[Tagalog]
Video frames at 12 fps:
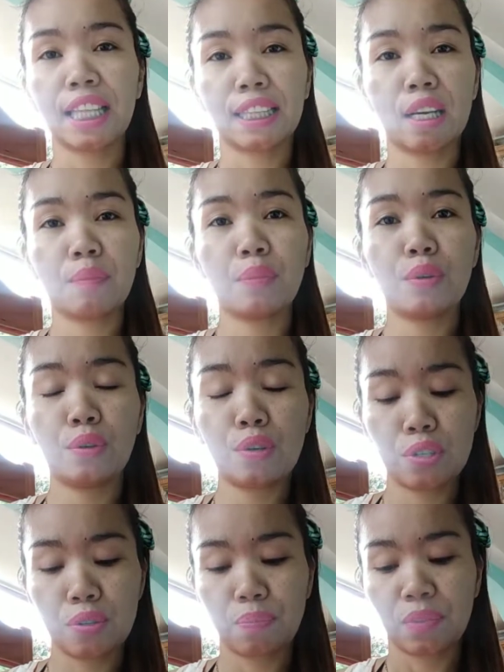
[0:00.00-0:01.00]

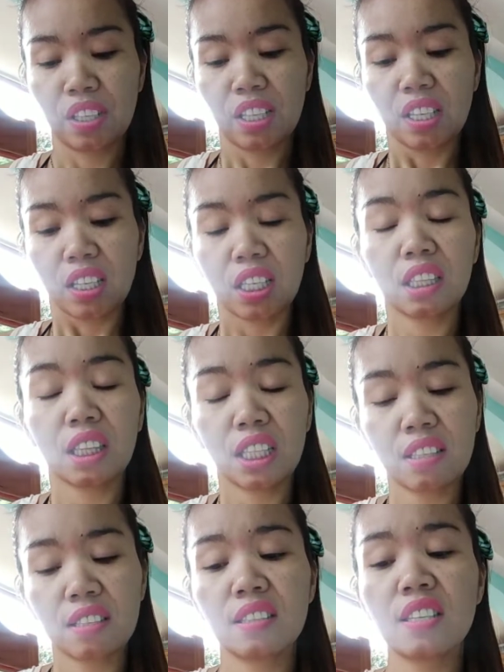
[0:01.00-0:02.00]
Tapos it is